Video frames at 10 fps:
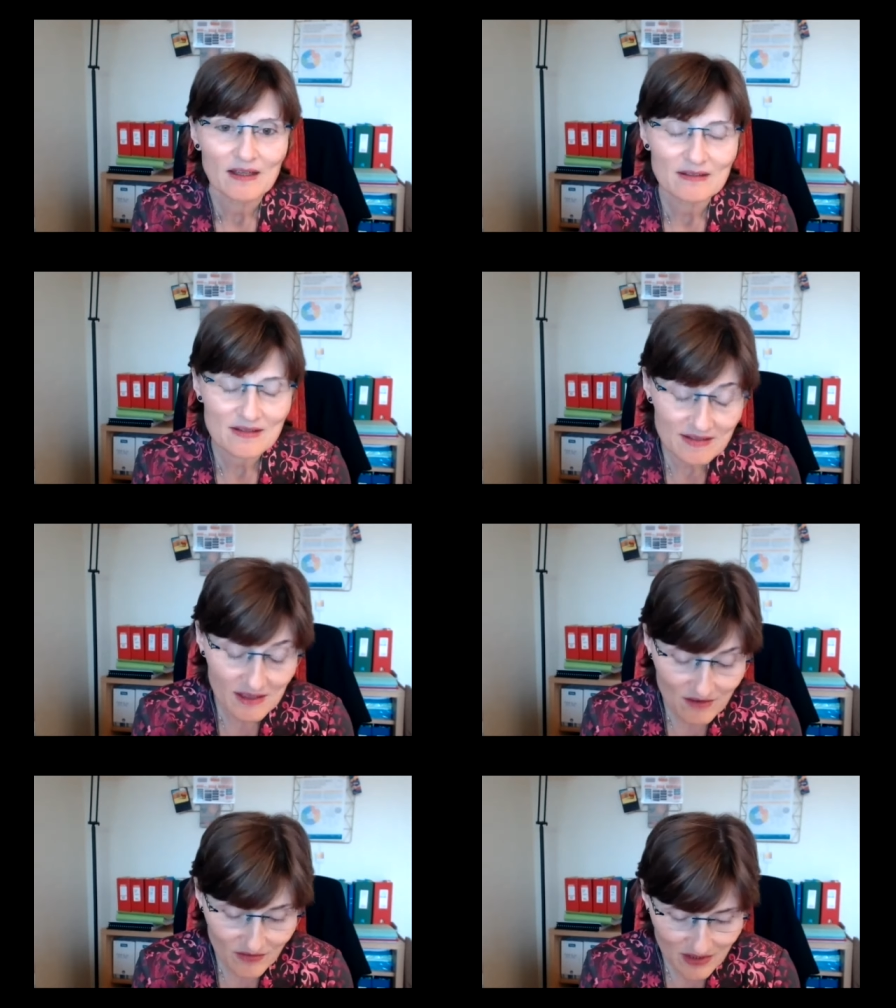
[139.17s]
Euh,
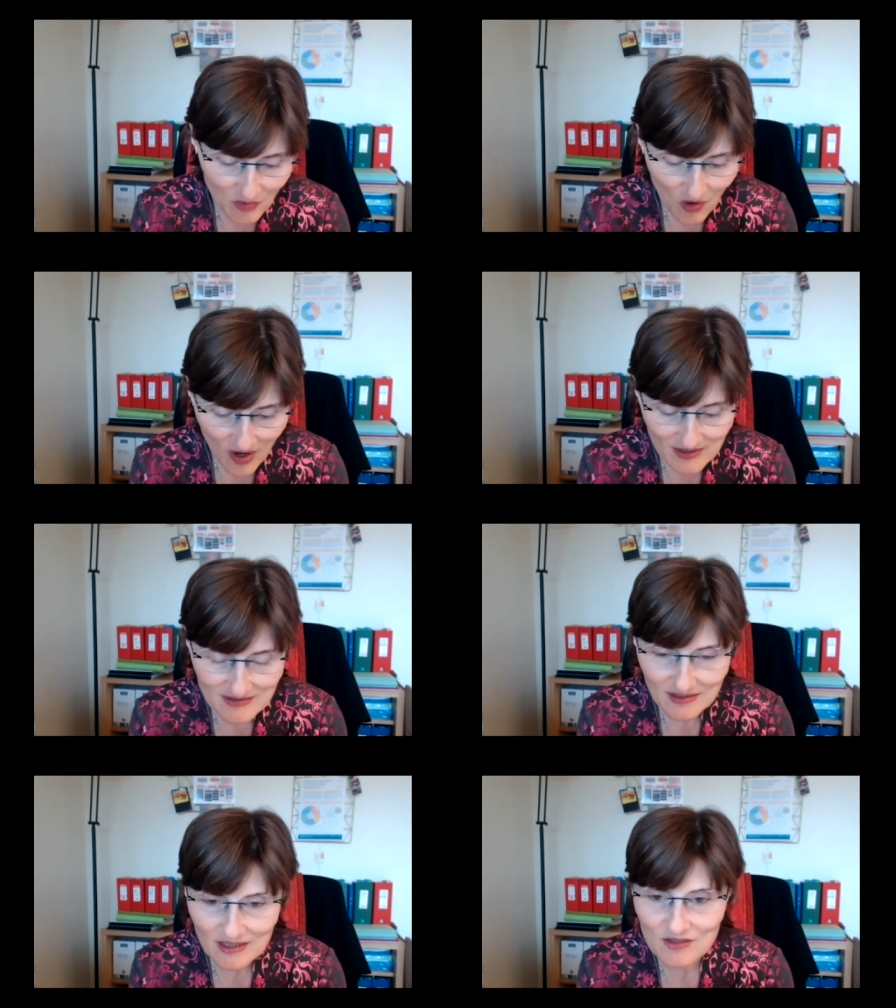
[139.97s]
si l'événement a
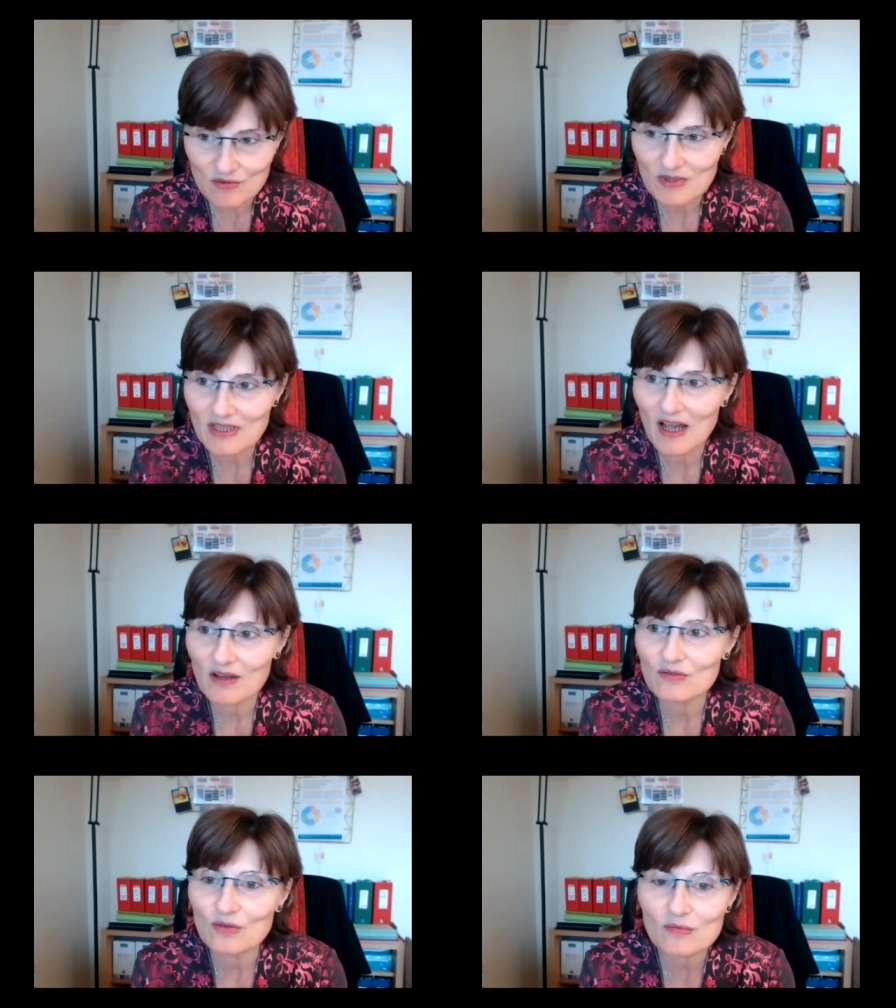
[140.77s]
été réduit à
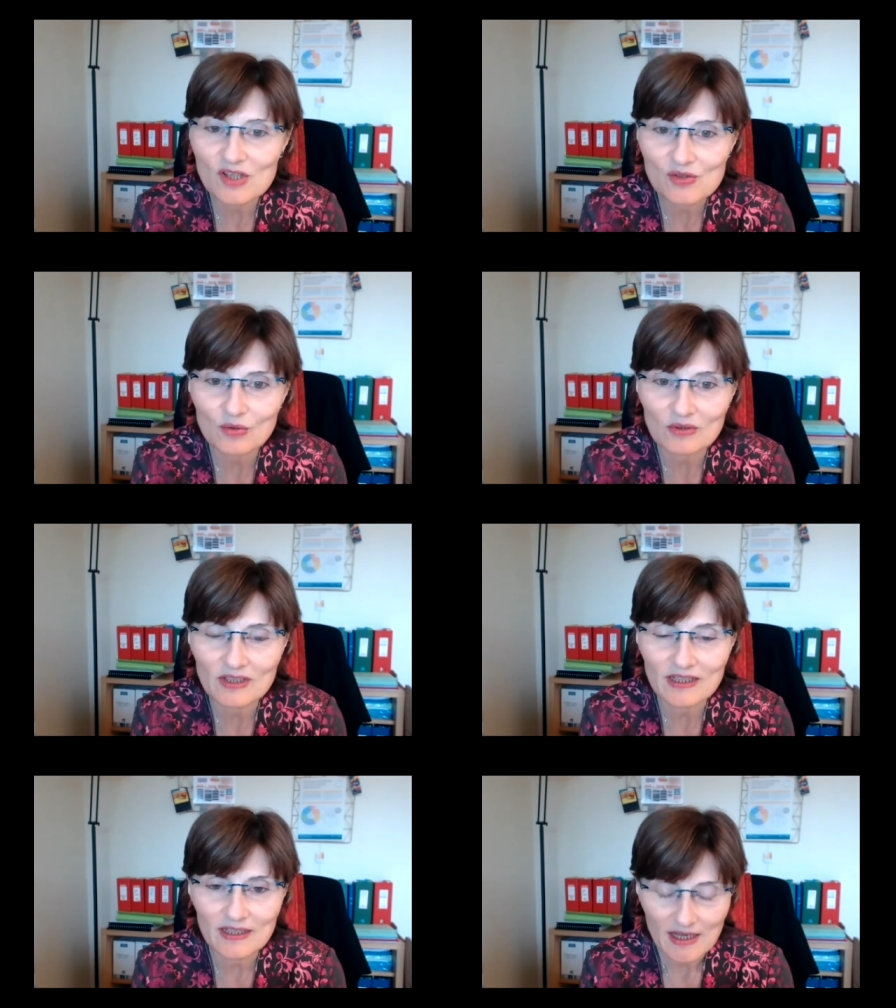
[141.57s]
une
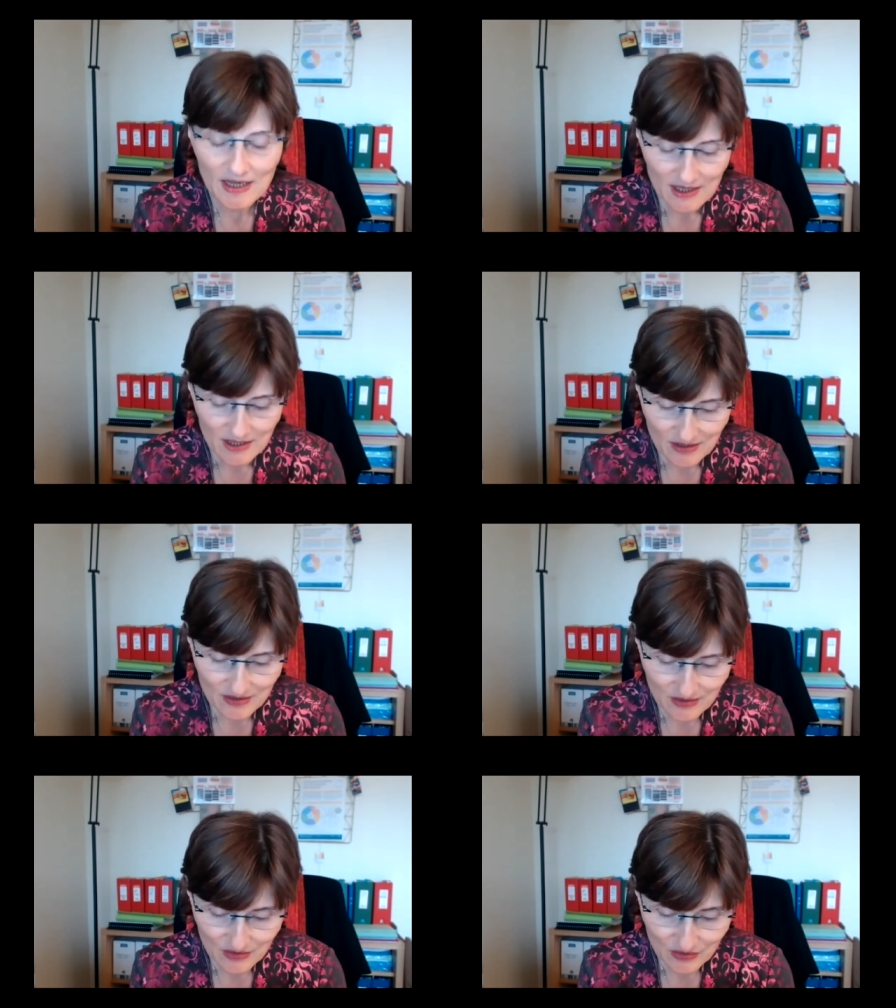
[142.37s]
demi-journée
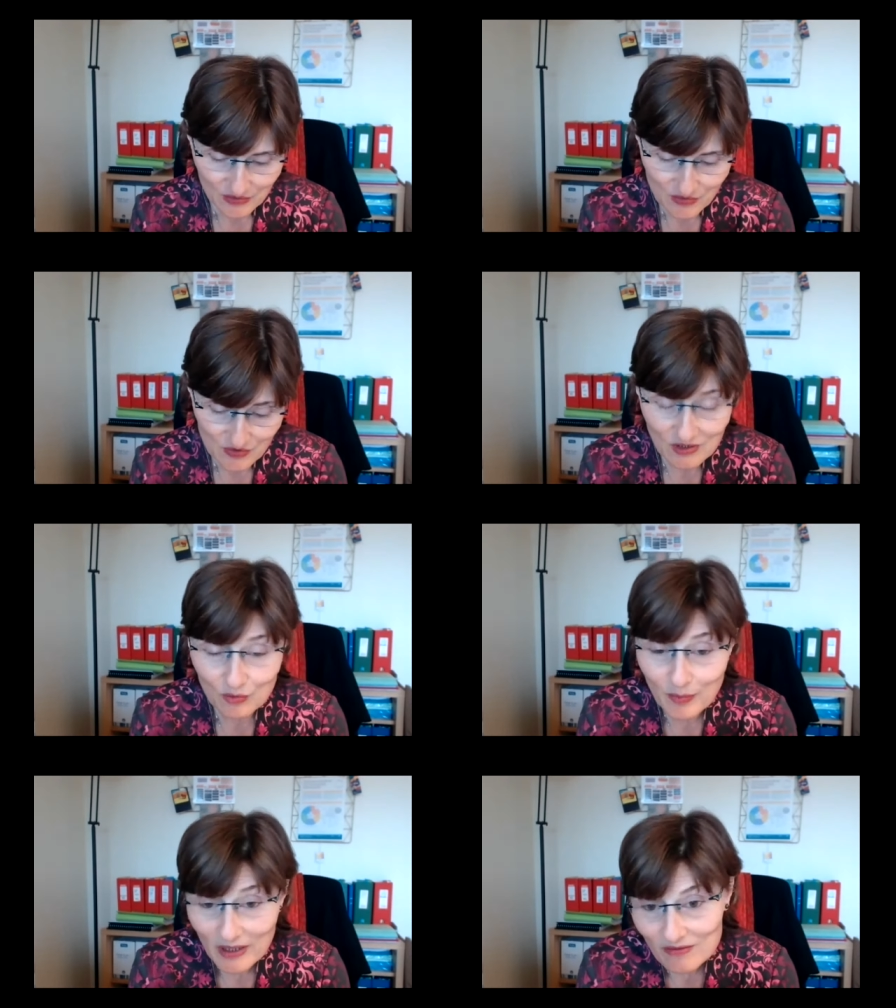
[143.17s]
euh, ce qui
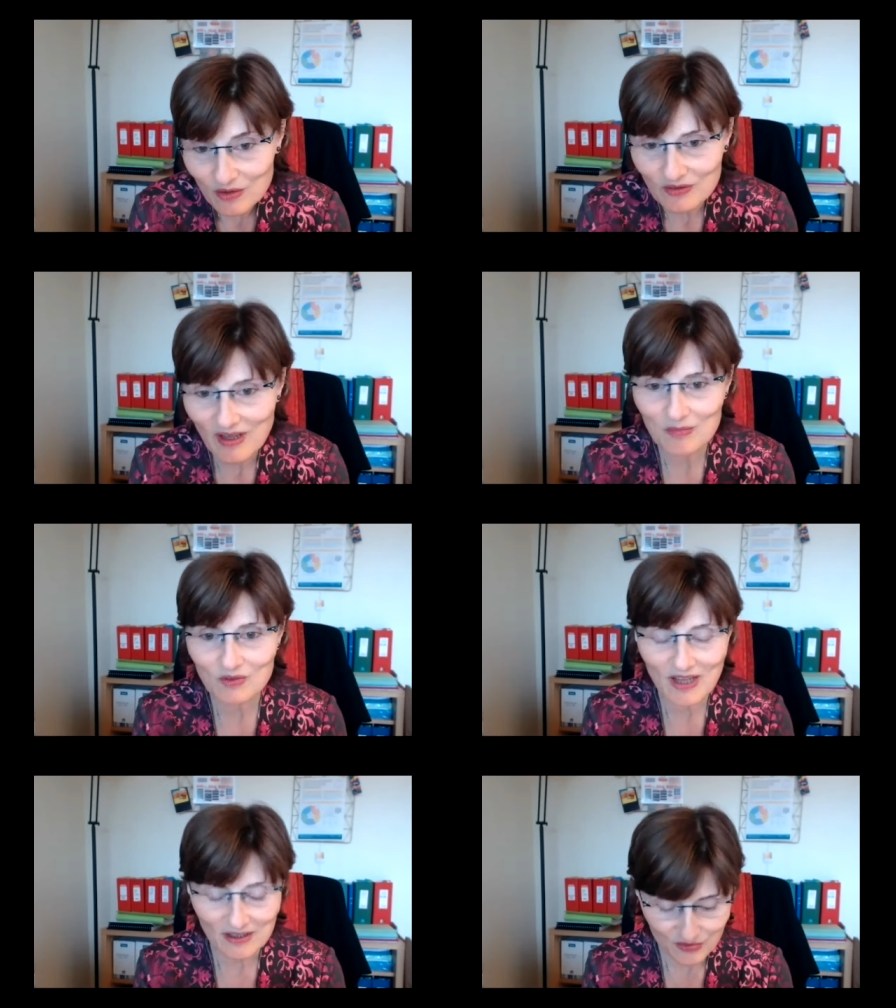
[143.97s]
nous prive
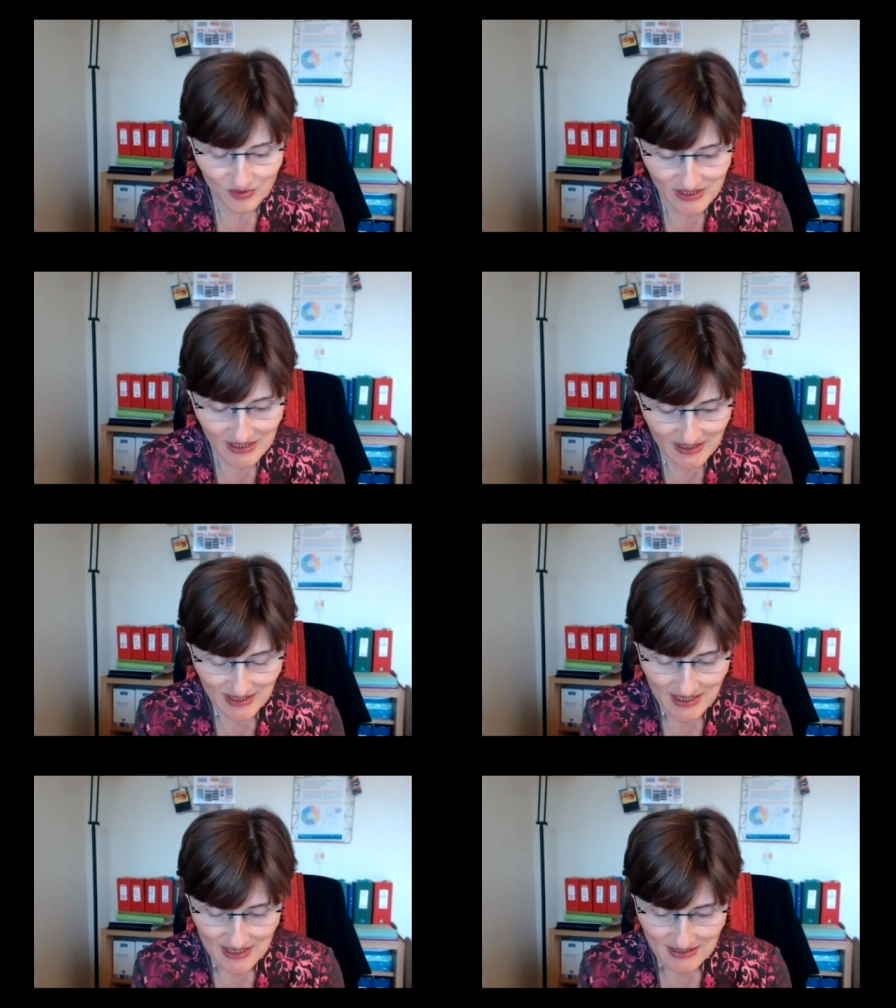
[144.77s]
notamment d'ateliers,